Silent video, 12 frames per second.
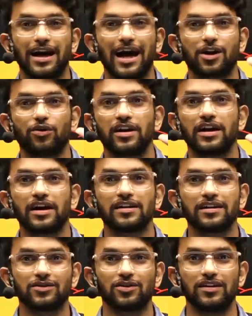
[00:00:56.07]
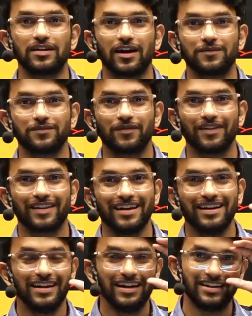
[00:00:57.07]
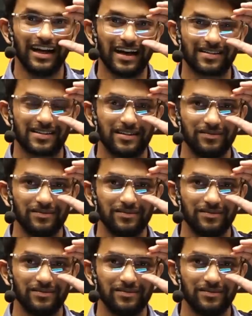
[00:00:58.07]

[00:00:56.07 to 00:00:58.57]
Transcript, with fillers: யார் கூட நடந்திருக்கு சொல்லுங்க எஸ்